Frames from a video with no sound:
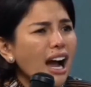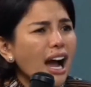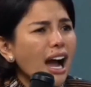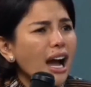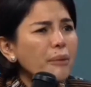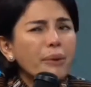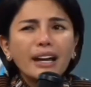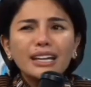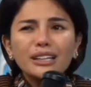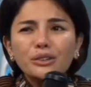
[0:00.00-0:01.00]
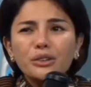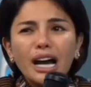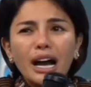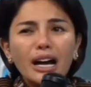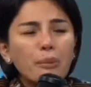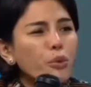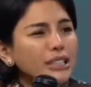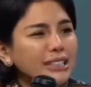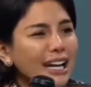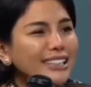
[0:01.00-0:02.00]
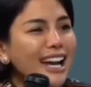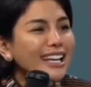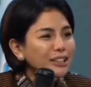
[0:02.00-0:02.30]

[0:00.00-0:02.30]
seperti dikutip pada Jumat lalu.